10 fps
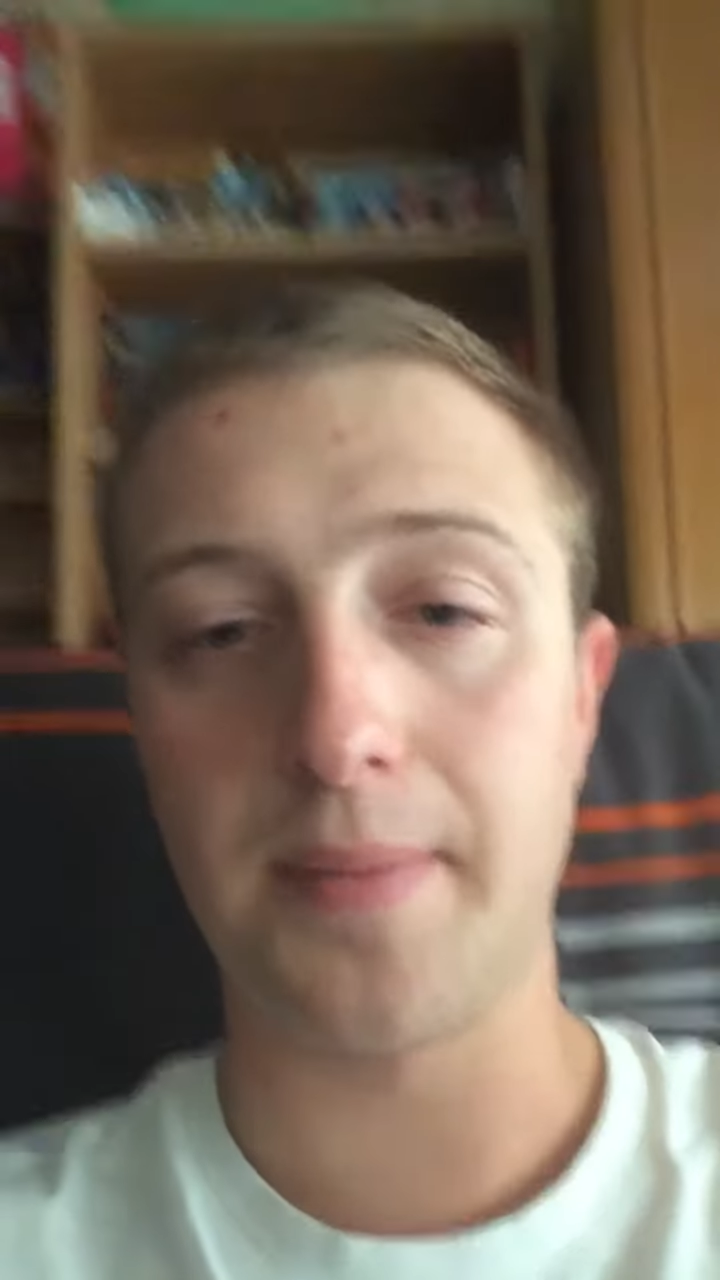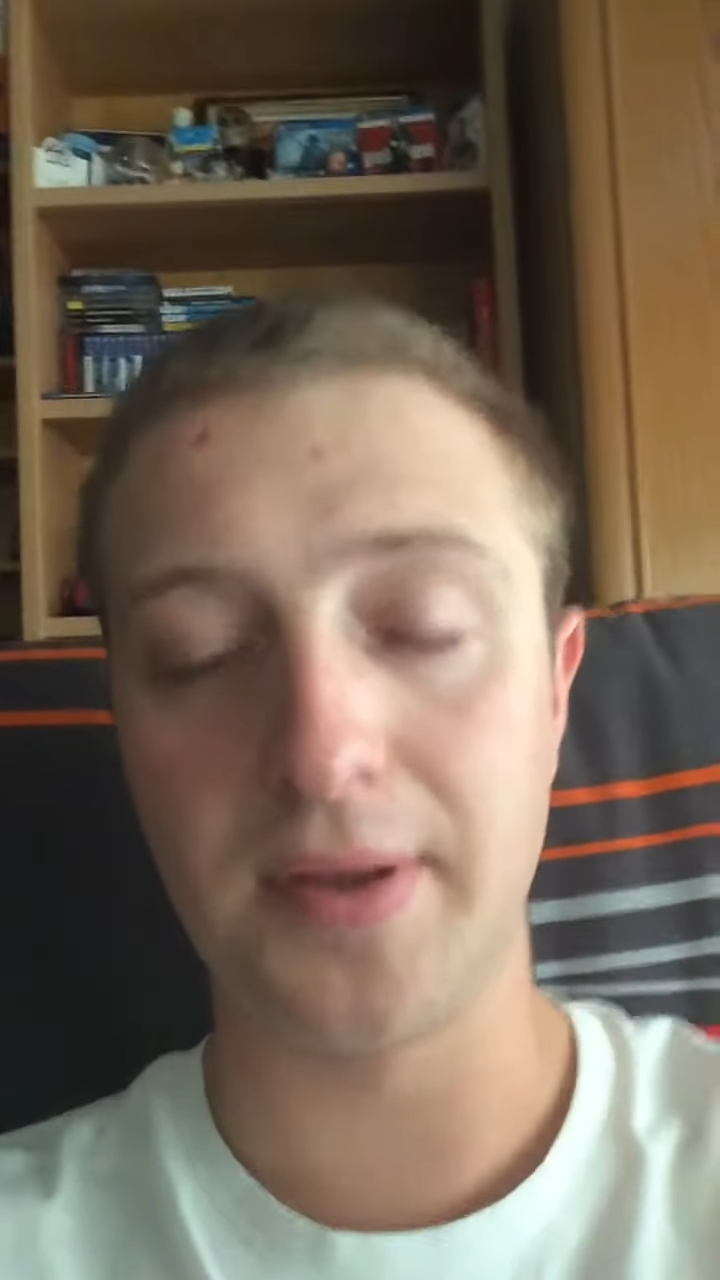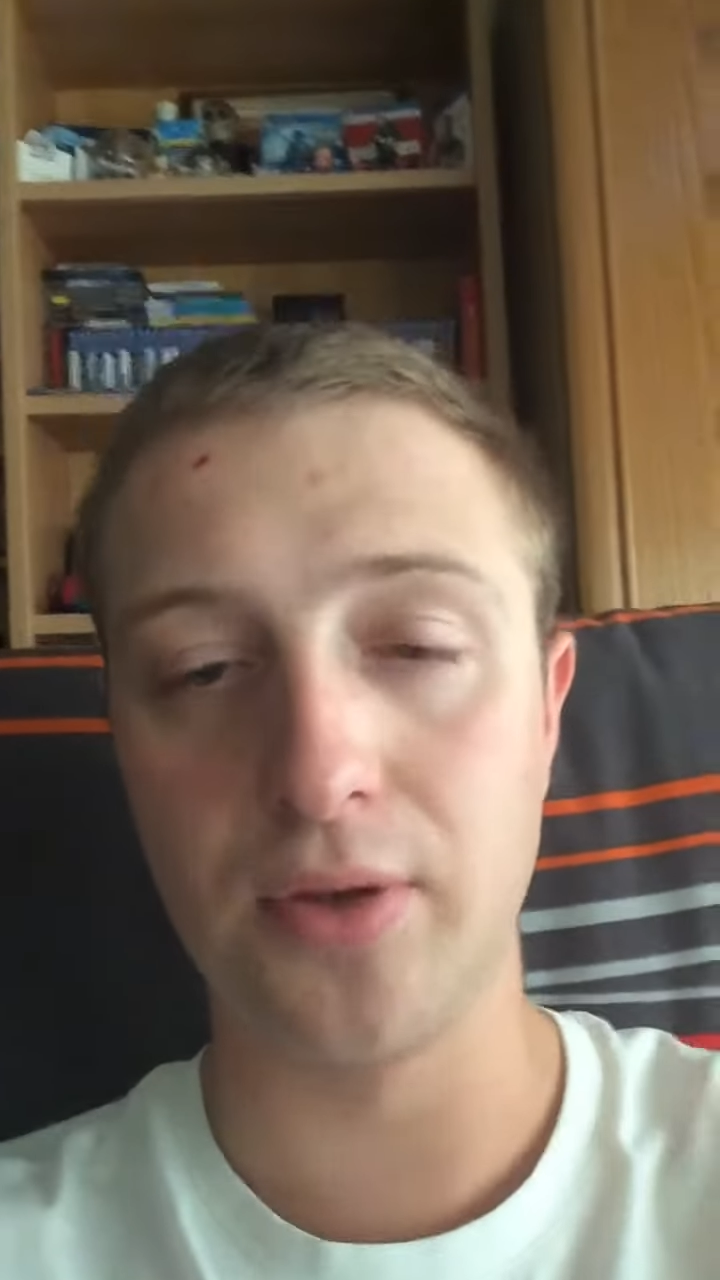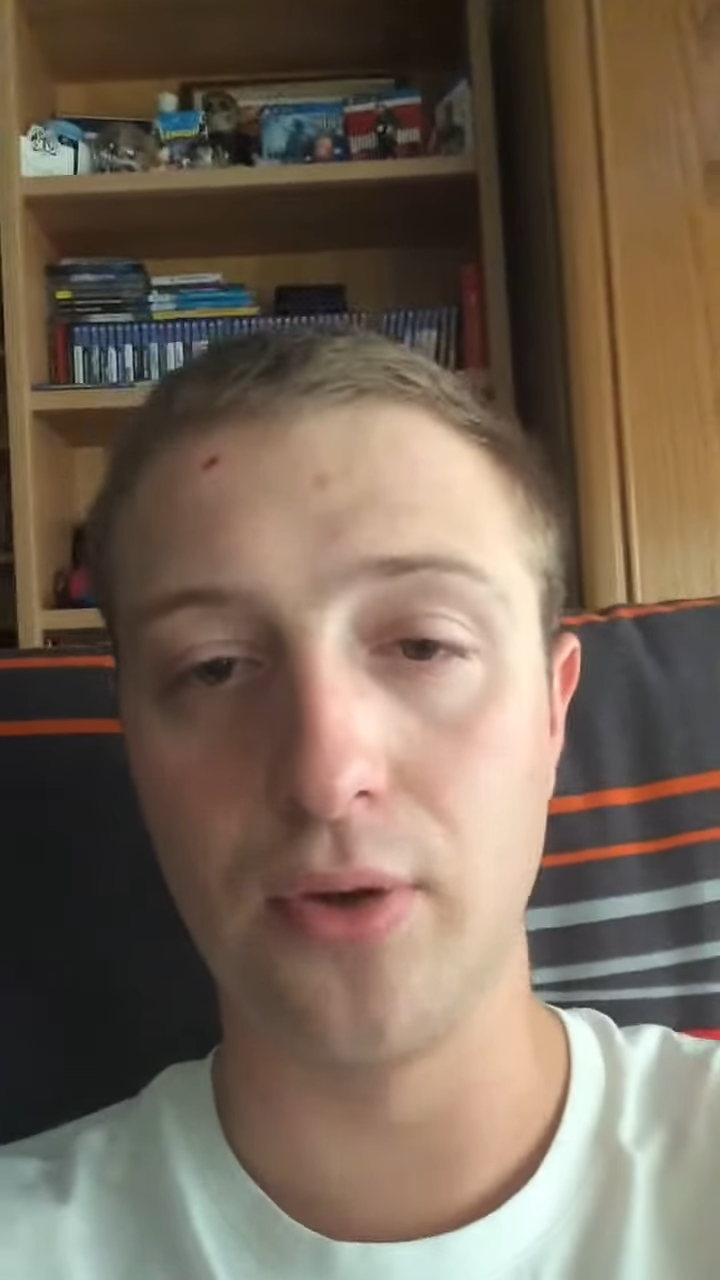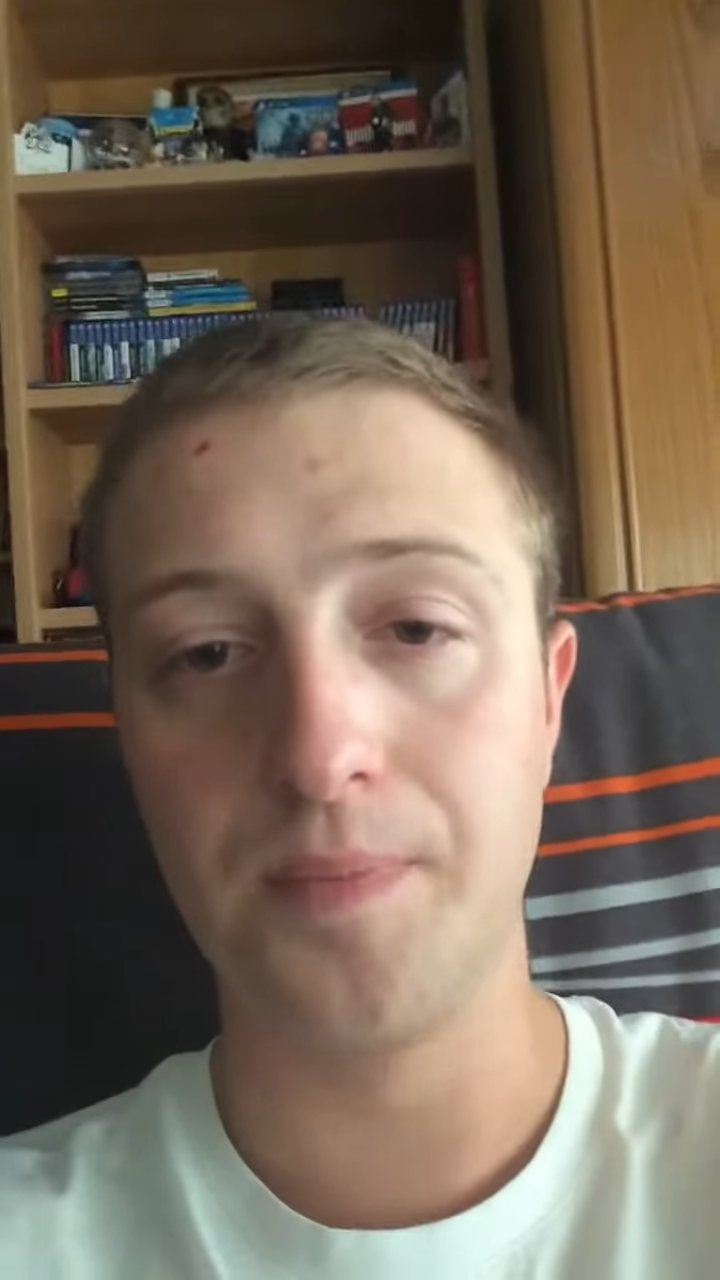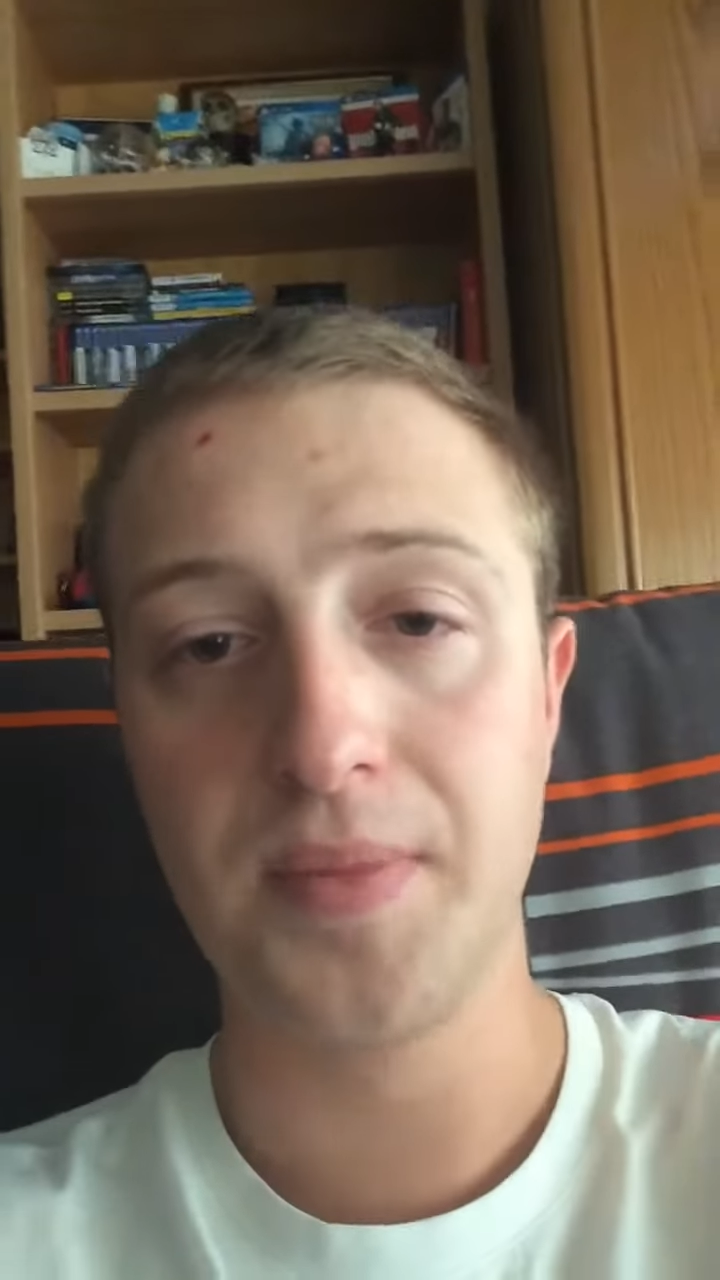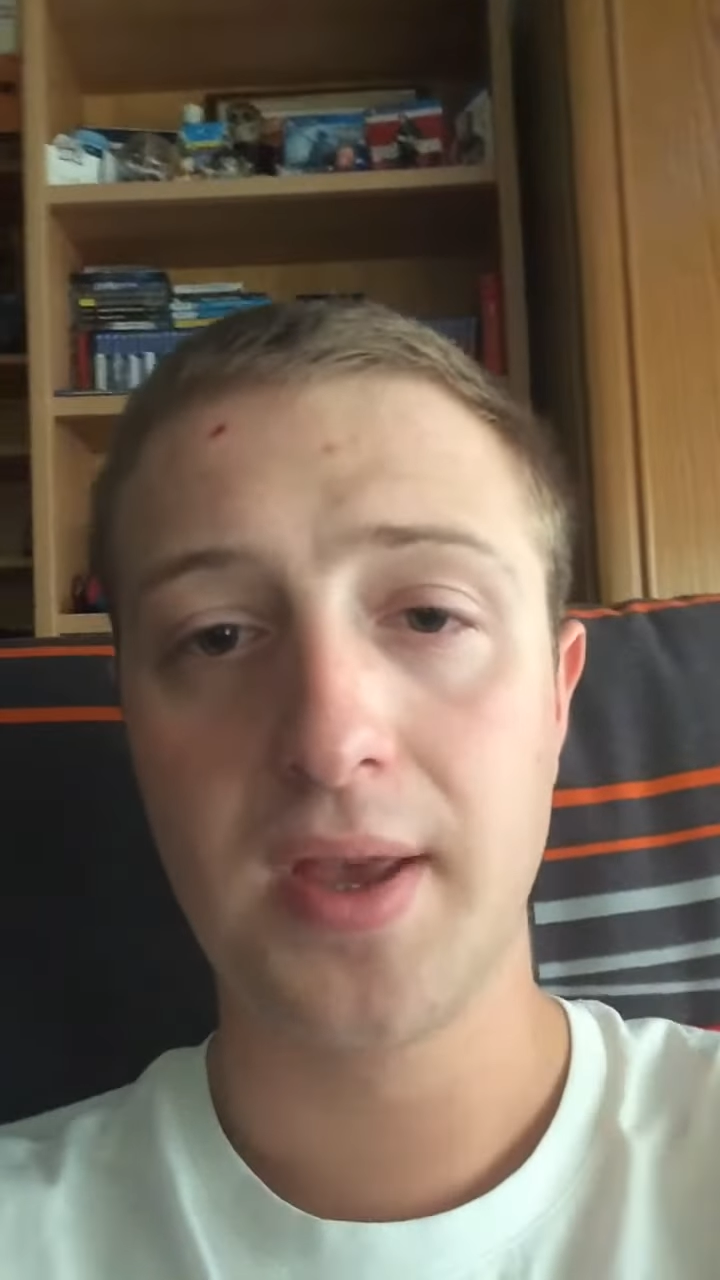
a pas de